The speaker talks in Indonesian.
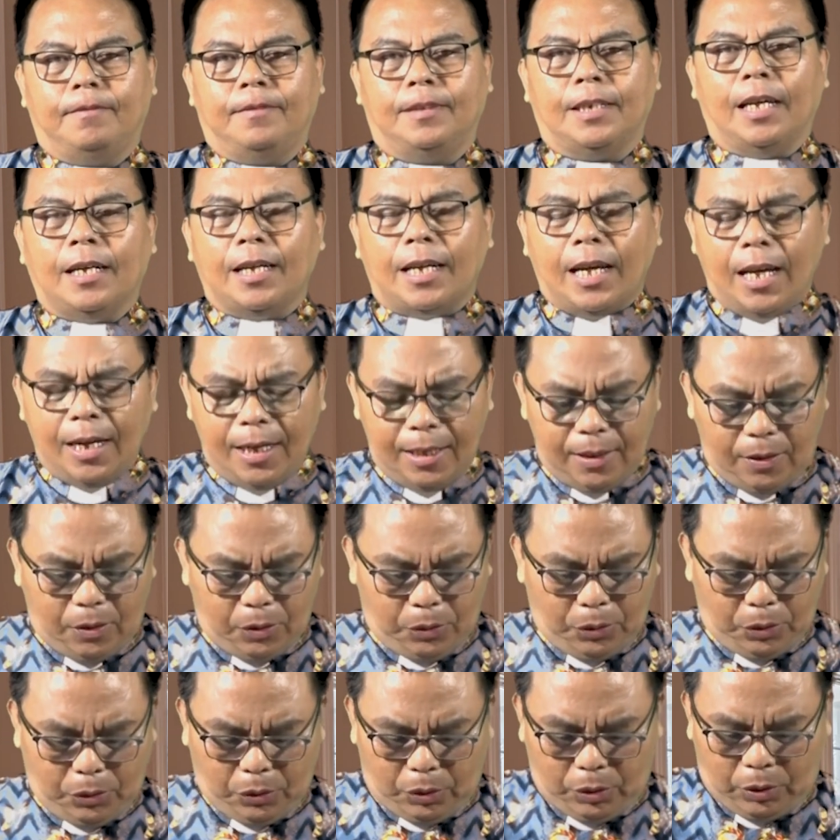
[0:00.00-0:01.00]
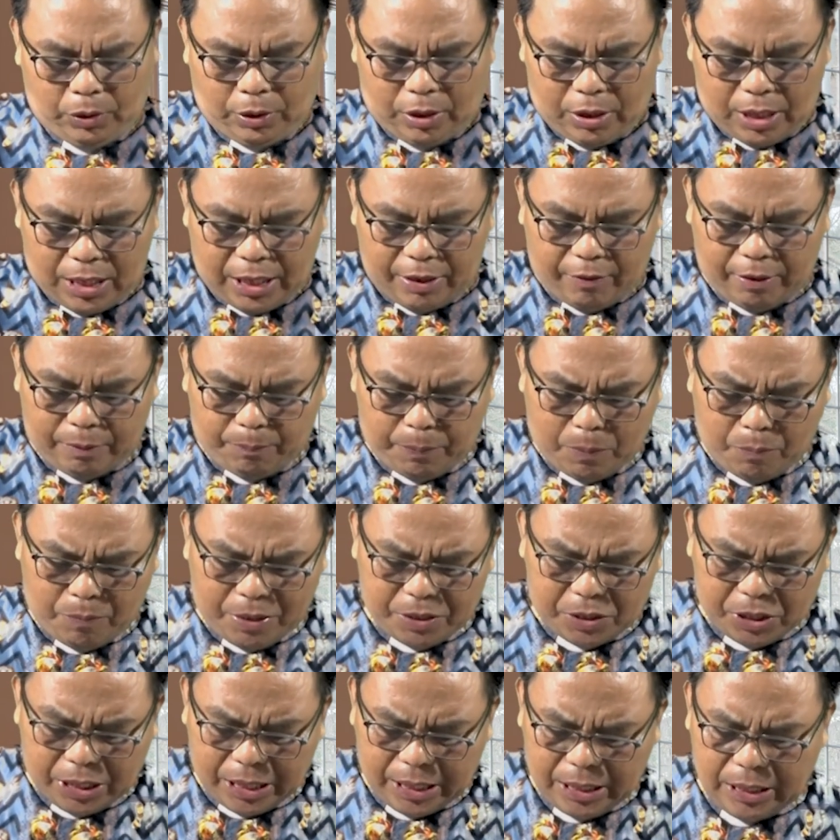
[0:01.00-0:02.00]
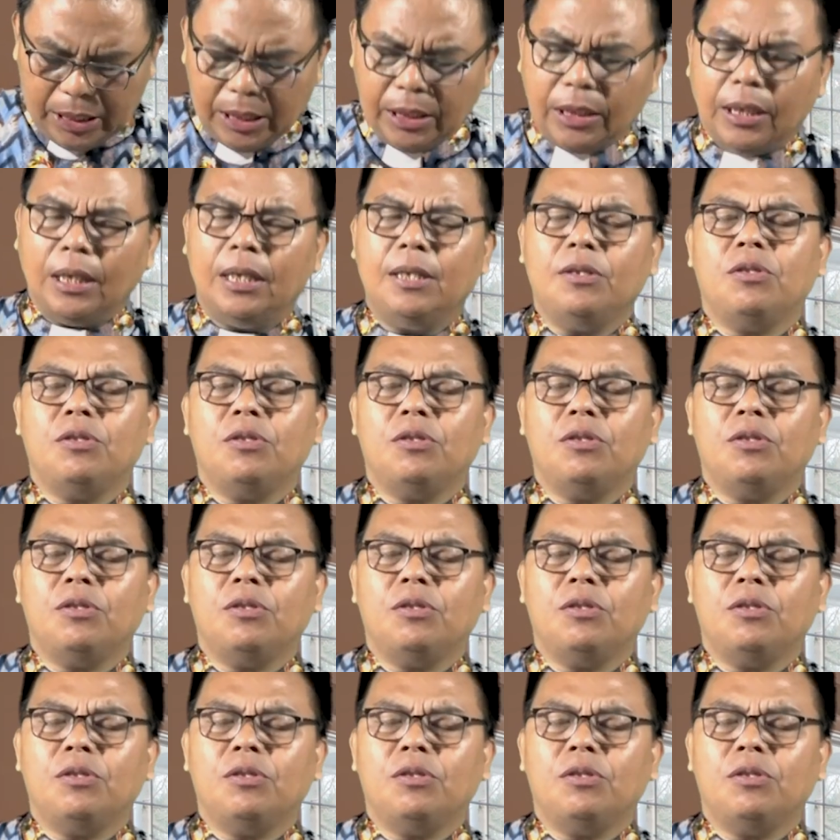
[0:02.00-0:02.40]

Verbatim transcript: Dan karena itu lewat pembacaan kita